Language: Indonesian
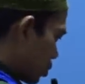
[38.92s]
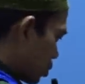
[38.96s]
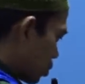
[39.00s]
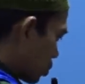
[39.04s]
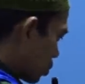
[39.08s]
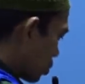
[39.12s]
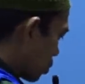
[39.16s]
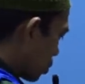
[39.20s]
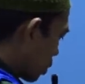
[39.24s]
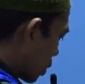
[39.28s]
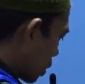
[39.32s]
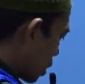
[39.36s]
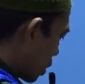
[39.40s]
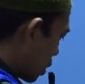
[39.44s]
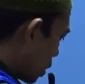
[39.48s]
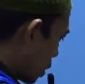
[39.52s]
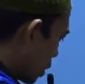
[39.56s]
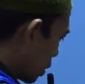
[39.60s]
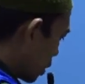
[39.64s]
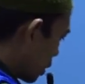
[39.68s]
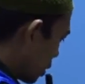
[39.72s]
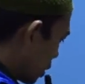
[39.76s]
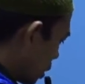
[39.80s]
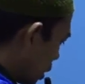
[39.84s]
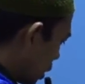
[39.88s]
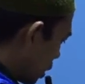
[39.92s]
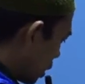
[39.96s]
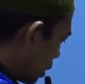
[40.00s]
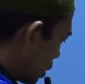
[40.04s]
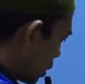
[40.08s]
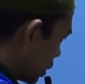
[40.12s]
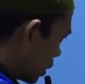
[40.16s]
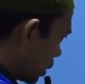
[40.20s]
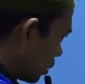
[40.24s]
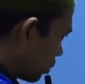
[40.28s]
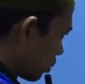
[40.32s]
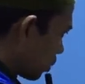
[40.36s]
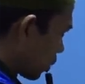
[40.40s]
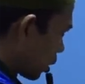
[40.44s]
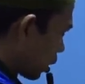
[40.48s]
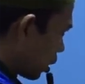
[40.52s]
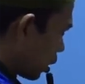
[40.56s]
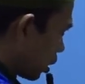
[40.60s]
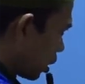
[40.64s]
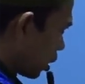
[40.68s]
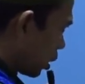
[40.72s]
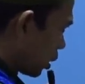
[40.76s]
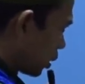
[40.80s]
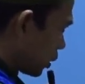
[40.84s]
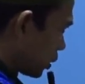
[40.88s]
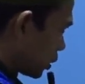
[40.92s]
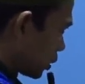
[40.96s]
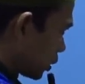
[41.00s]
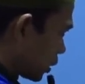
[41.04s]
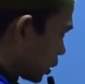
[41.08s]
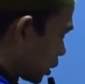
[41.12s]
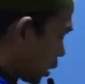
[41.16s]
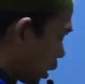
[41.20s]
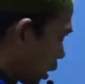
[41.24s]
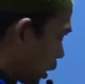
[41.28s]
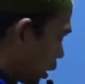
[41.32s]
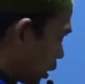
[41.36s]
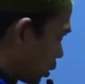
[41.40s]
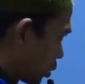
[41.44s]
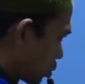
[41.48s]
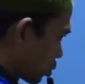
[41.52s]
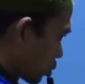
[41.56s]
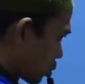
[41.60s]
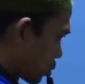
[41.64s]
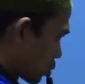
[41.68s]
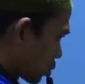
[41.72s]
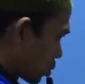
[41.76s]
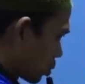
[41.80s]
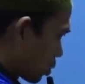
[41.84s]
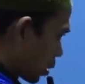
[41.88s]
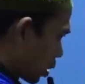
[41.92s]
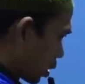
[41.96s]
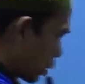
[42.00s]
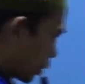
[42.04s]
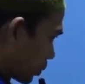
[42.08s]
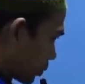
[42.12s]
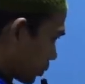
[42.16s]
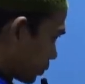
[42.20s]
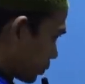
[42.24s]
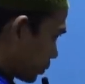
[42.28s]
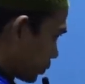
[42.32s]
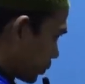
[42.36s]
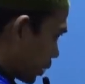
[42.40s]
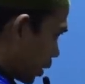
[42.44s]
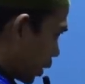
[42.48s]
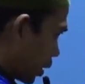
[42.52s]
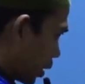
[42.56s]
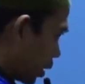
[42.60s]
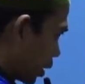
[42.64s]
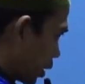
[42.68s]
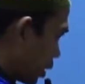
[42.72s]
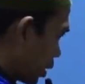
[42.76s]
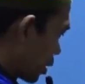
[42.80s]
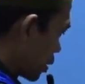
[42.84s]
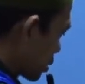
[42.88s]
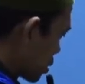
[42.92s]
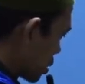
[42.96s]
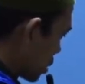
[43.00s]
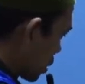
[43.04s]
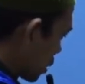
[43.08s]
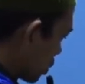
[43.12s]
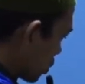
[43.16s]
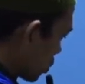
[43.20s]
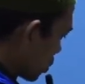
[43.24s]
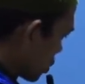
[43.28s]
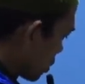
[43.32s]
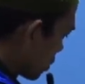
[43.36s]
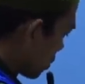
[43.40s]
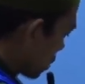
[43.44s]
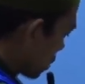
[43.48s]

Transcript: Surat Ali Imran 102 Ayatnya selalu